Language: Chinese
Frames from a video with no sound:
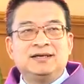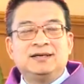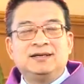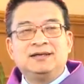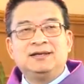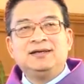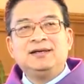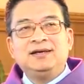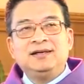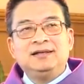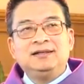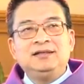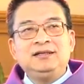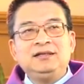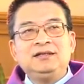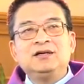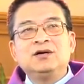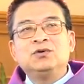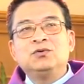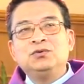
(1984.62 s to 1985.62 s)
现，
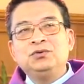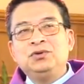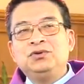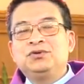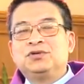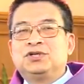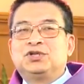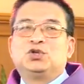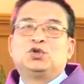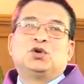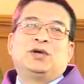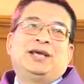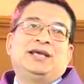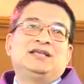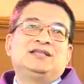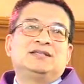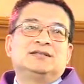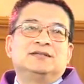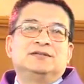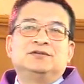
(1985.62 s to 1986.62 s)
第一个工具就是
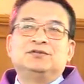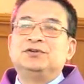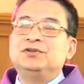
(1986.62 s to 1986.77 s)
锤子，